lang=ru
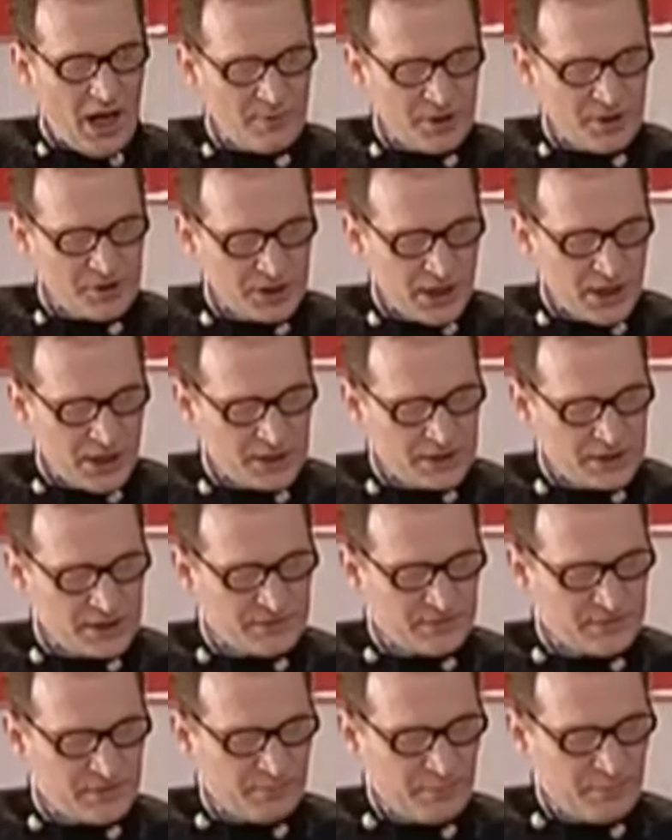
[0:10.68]
о
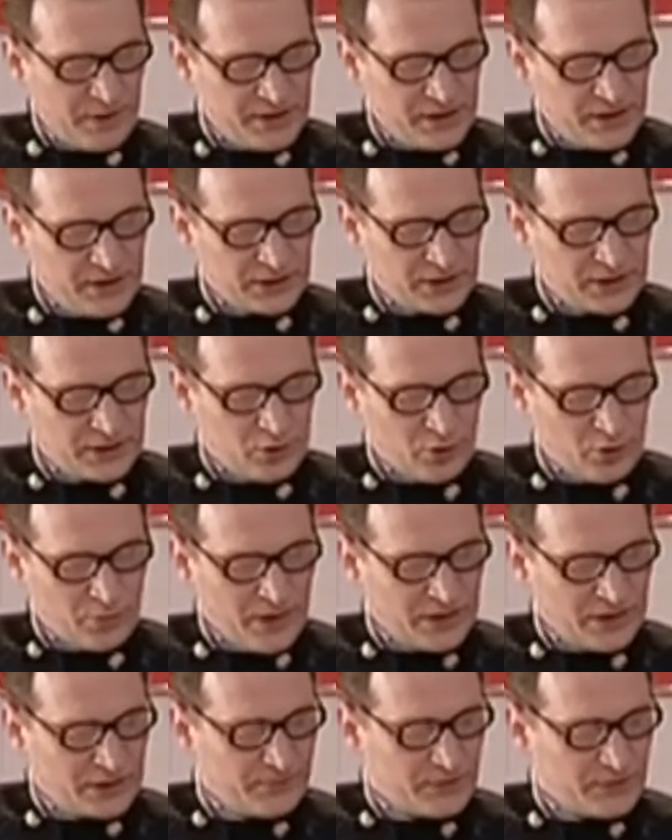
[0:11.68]
мошенничестве и подделке
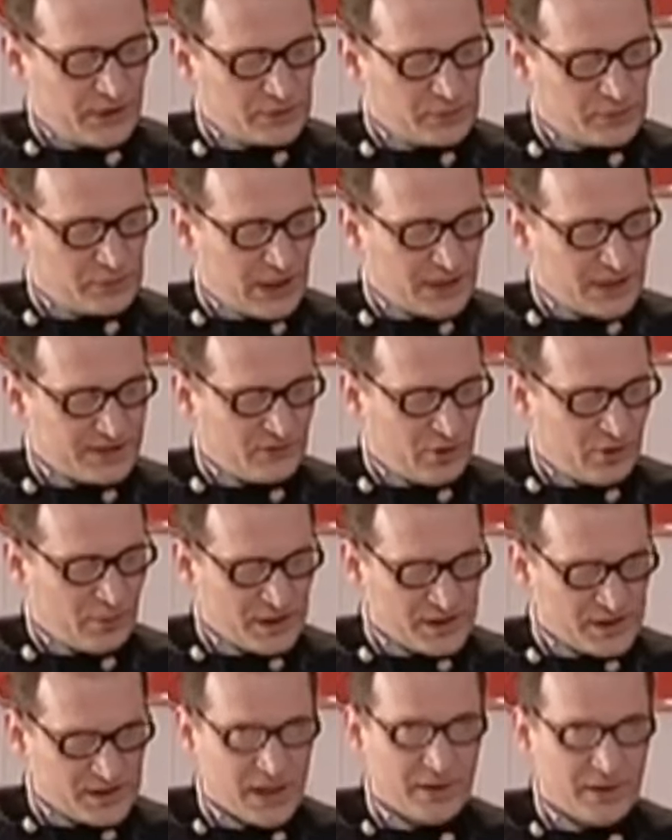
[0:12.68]
документов государственного
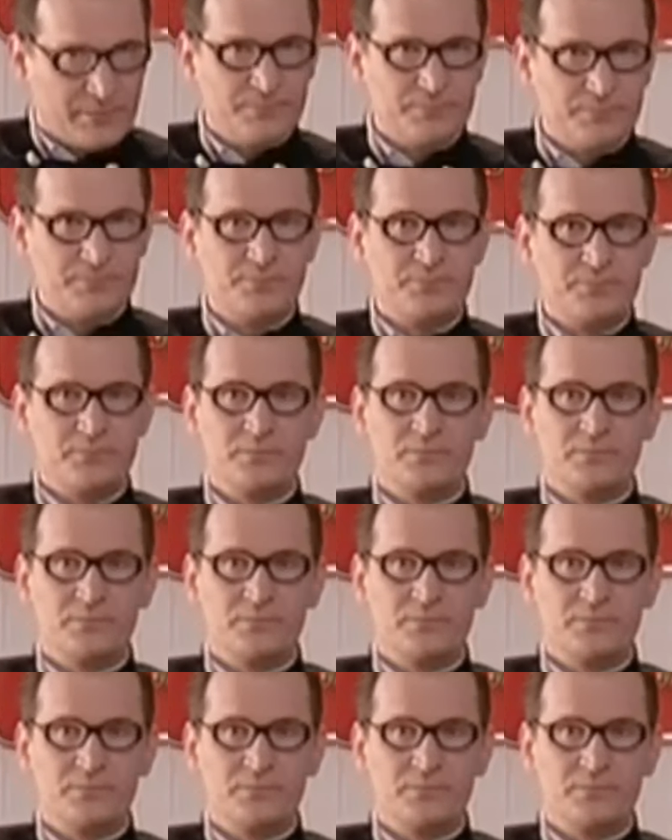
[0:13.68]
образца.